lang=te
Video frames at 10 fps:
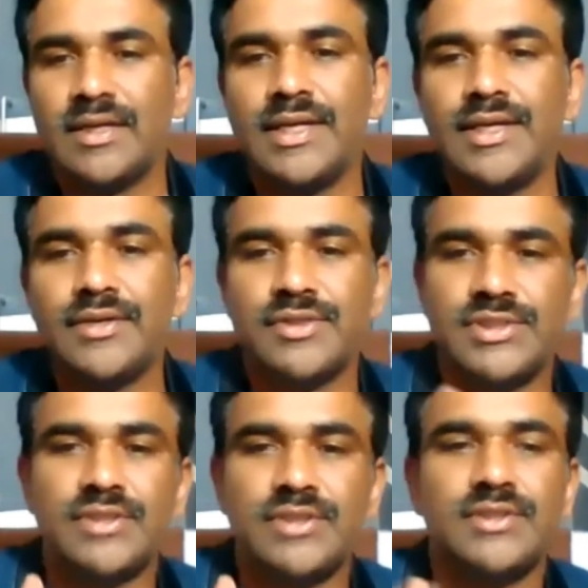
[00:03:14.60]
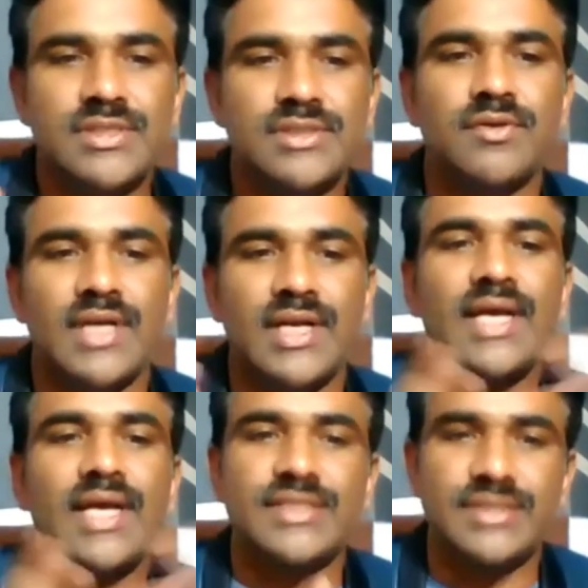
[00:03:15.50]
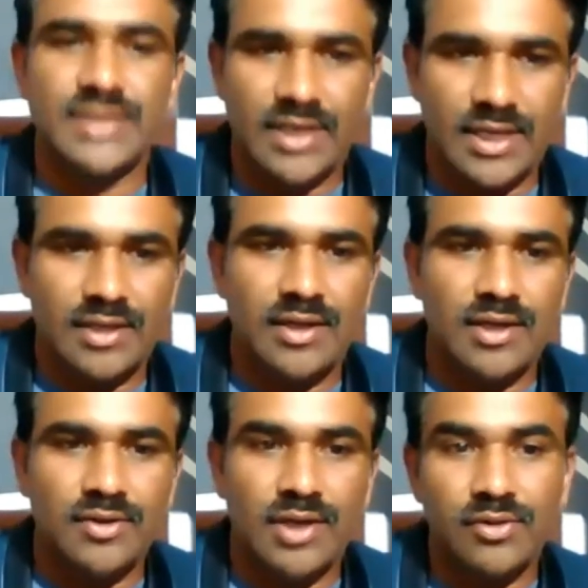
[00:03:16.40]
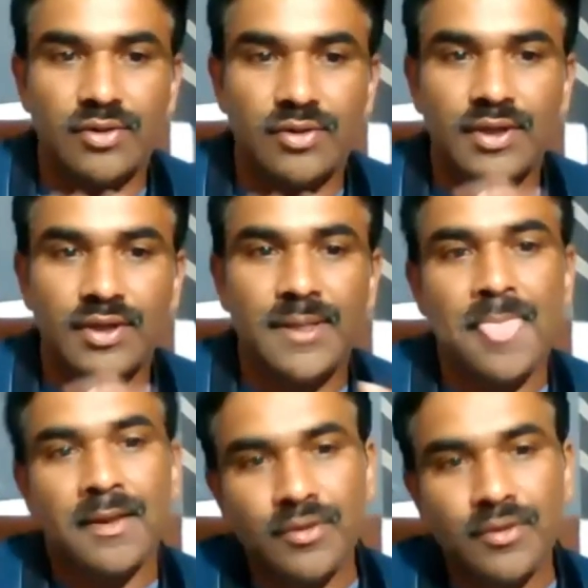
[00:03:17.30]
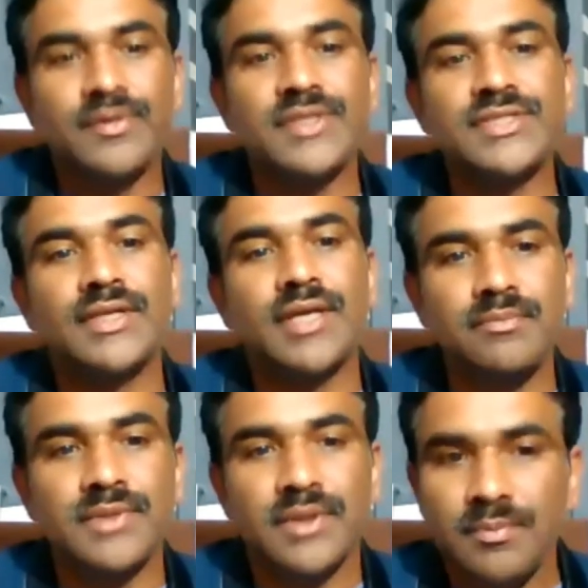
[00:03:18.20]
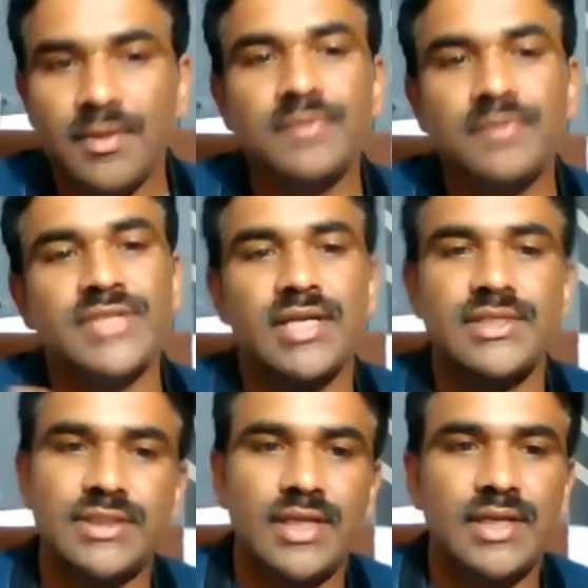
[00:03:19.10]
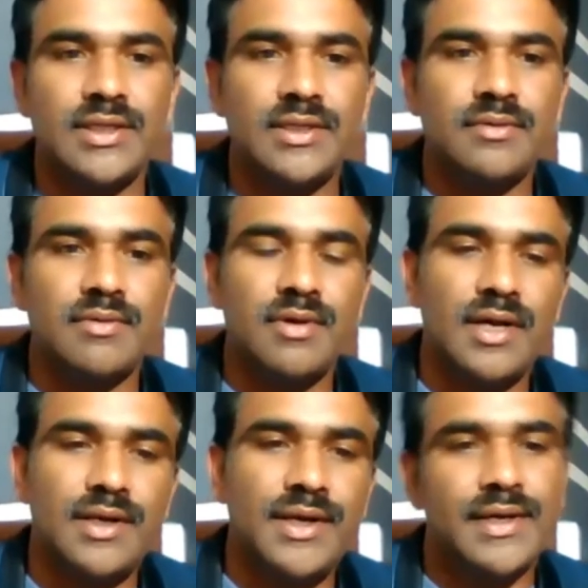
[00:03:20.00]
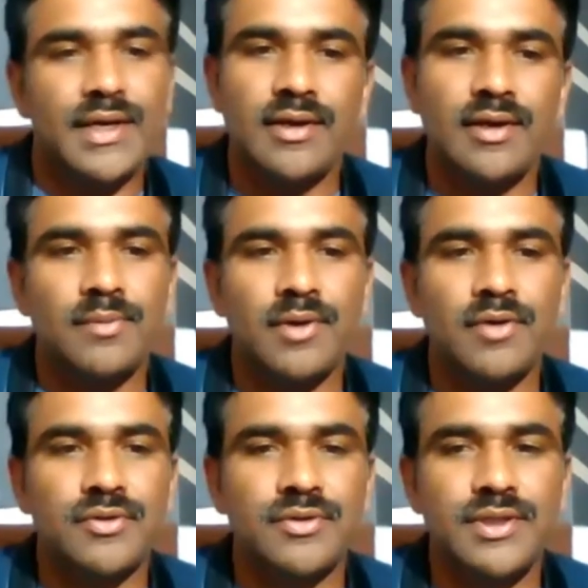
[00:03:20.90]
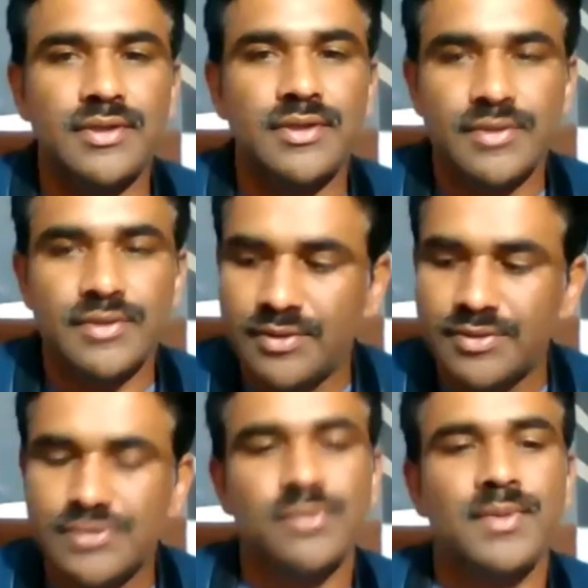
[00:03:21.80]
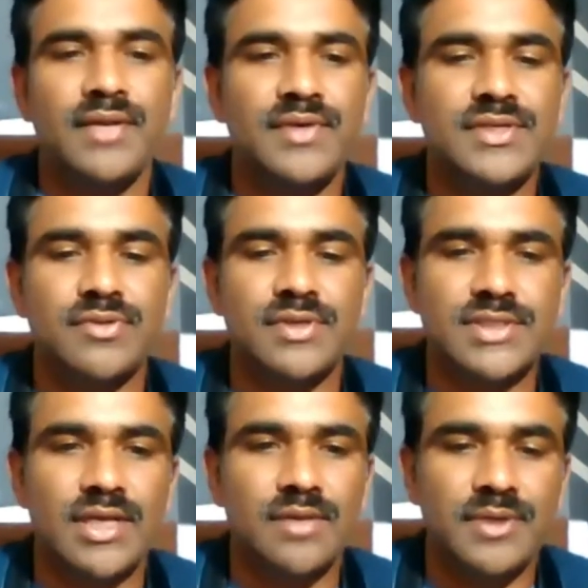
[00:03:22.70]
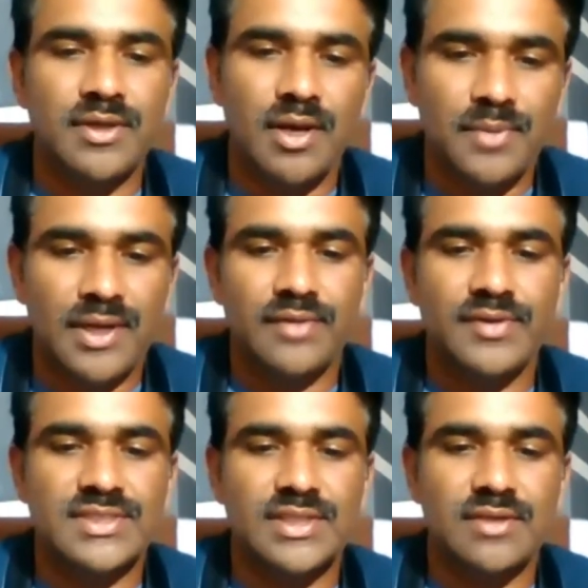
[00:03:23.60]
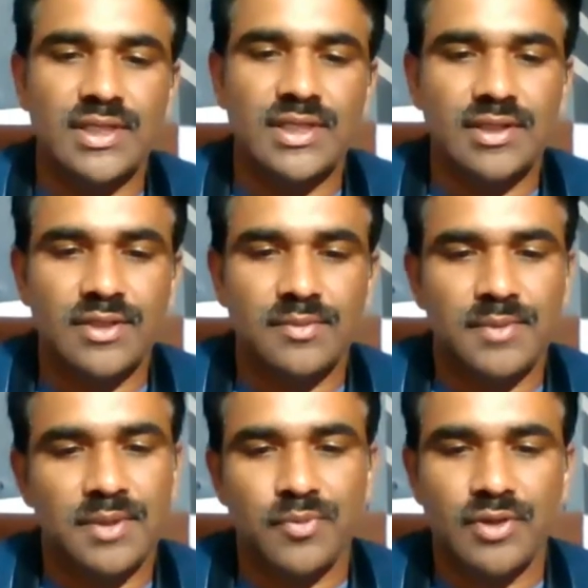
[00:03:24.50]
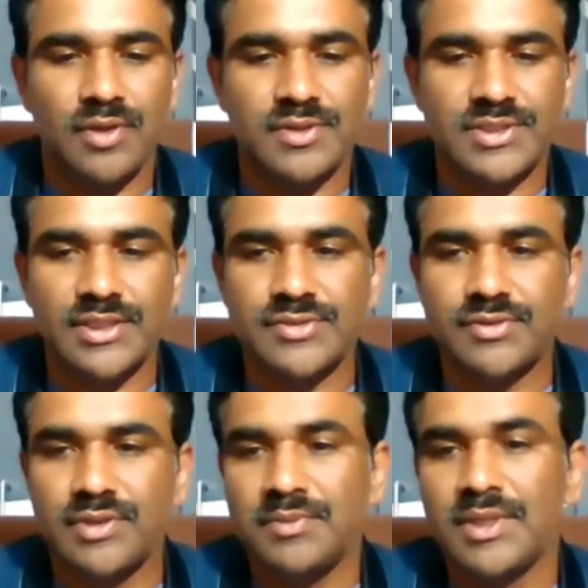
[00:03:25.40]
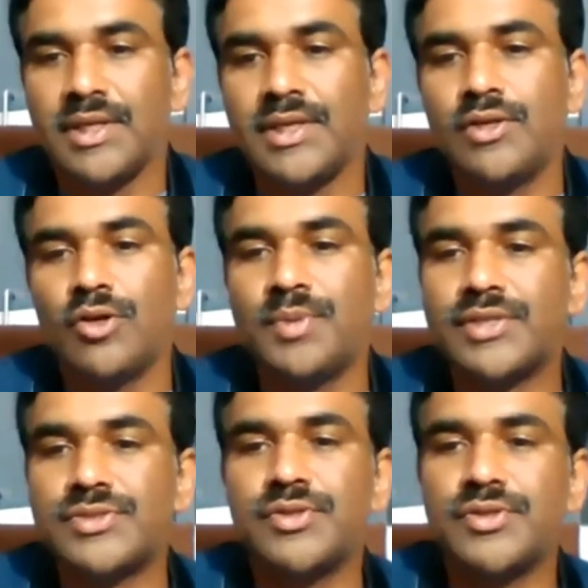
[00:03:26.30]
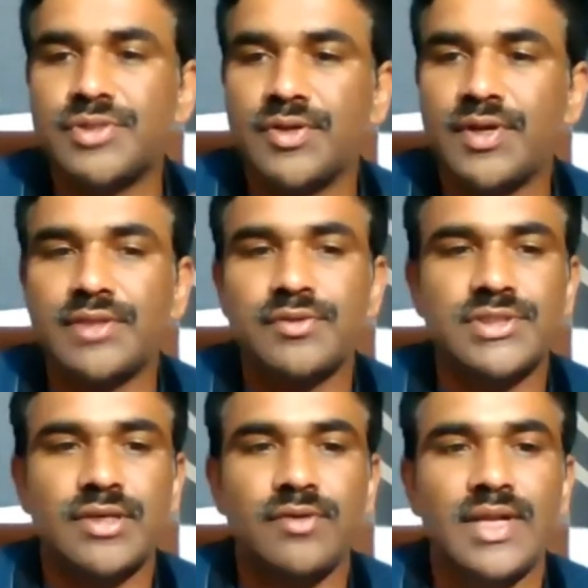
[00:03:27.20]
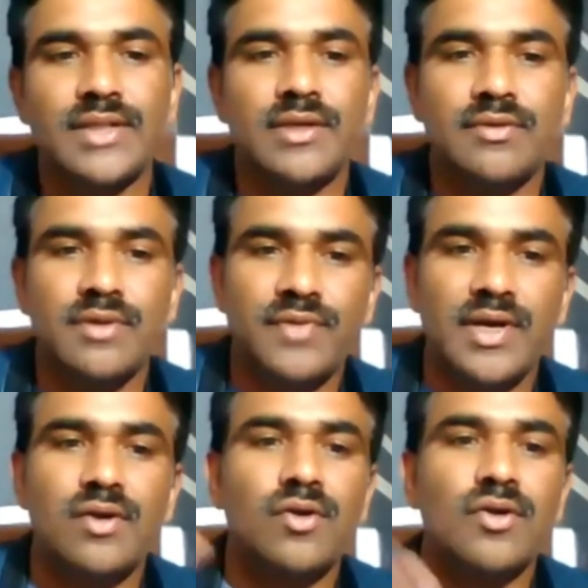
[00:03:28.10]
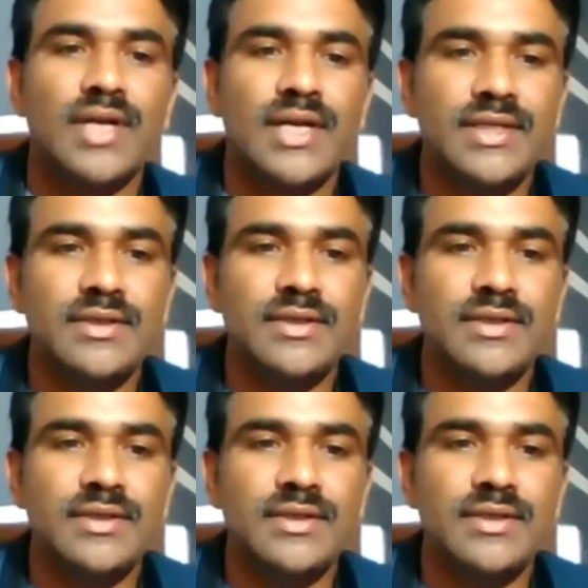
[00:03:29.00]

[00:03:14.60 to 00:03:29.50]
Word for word: ఇంటికి వచ్చి జస్ట్ ఒక రిలాక్సేషన్ లాగా అంటూ అందులోనే మోటివేషన్ కమ్ మనం చేయాల్సిన దాన్ని అన్నిటి కలగలుపుగా ఉంటుంది సో మై డియర్ ఫ్రెండ్స్ ఒక్కసారి మీకు ఆ పాట వేస్తాను దాని తర్వాత మనం ప్రోగ్రామ్ స్టార్ట్ చేసుకుందాం ఈ లోపు ఎగ్జిక్యూటివ్స్ ఎవరైతే వచ్చారో వాళ్ళందరూ కూడా ఫ్రంట్ రోలోకి రండి